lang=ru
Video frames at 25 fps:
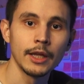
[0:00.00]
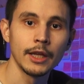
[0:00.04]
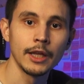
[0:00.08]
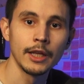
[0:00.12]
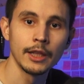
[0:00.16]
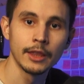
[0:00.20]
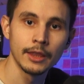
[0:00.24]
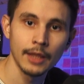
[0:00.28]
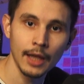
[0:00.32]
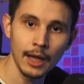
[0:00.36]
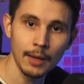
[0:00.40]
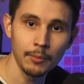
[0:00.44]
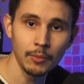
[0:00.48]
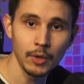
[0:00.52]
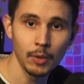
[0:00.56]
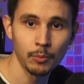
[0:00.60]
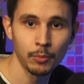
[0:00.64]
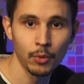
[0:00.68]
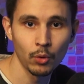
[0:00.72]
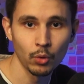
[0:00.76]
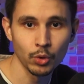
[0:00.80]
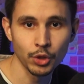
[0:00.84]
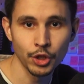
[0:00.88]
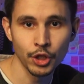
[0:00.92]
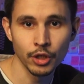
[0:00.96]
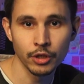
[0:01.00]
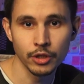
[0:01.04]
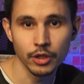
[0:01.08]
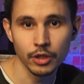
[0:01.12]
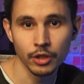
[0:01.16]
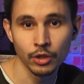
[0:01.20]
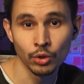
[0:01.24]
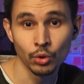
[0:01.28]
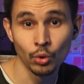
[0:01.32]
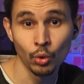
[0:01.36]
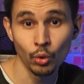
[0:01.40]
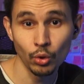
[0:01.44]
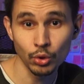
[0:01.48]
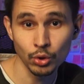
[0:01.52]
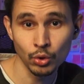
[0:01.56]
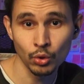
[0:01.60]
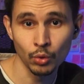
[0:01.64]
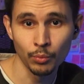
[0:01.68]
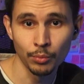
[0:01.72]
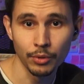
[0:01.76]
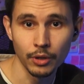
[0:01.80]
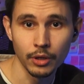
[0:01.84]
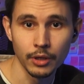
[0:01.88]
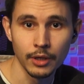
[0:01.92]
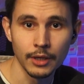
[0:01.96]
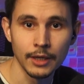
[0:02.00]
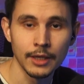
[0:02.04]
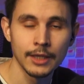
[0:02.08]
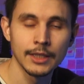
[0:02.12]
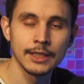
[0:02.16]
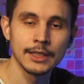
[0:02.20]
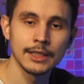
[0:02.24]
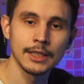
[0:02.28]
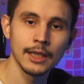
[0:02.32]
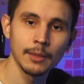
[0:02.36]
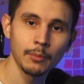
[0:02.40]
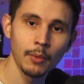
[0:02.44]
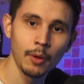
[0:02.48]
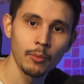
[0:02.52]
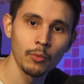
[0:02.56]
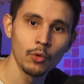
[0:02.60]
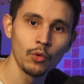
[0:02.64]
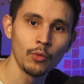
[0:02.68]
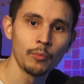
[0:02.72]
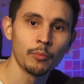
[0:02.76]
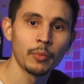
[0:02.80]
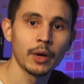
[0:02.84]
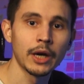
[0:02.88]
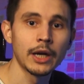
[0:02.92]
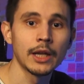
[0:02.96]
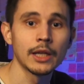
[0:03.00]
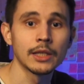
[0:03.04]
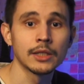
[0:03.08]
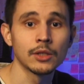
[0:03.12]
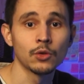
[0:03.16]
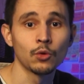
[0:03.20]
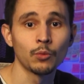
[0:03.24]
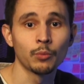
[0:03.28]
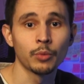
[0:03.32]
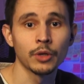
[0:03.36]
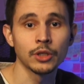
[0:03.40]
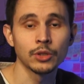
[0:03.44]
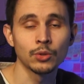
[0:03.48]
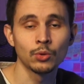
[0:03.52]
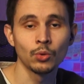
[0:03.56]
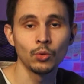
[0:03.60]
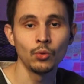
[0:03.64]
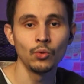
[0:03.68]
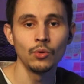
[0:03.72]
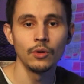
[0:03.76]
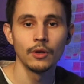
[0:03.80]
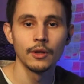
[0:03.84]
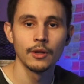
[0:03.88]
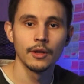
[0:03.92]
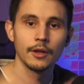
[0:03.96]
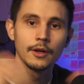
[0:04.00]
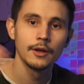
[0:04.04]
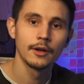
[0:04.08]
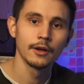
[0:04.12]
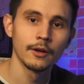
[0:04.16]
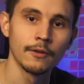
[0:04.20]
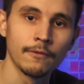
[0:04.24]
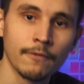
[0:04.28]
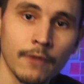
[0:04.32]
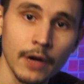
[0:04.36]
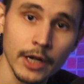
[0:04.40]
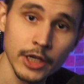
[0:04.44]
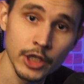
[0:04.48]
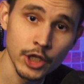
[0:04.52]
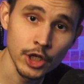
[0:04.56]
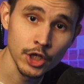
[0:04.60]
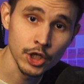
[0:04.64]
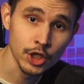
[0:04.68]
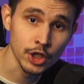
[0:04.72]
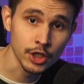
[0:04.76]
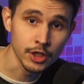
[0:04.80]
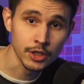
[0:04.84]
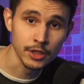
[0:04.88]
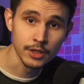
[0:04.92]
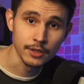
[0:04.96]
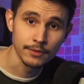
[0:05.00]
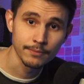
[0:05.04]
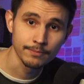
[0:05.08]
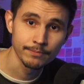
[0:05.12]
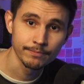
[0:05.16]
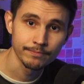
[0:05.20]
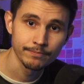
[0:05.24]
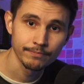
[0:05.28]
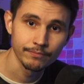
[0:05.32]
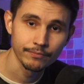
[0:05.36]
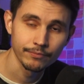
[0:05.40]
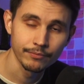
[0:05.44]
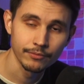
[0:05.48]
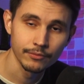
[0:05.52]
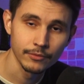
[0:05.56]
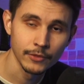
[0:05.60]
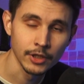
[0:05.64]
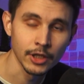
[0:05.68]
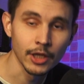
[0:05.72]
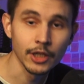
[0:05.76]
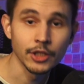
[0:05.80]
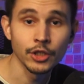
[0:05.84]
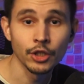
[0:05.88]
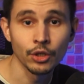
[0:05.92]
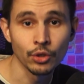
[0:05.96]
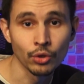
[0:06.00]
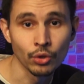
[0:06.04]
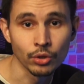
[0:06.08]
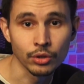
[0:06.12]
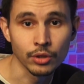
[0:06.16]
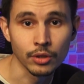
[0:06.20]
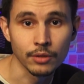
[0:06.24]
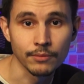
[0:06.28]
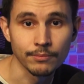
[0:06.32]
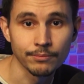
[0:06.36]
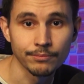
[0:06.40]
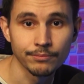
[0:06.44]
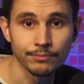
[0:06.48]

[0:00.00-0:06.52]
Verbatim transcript: и там получить доступ к самому полезному посту в вашей жизни. Я серьезно.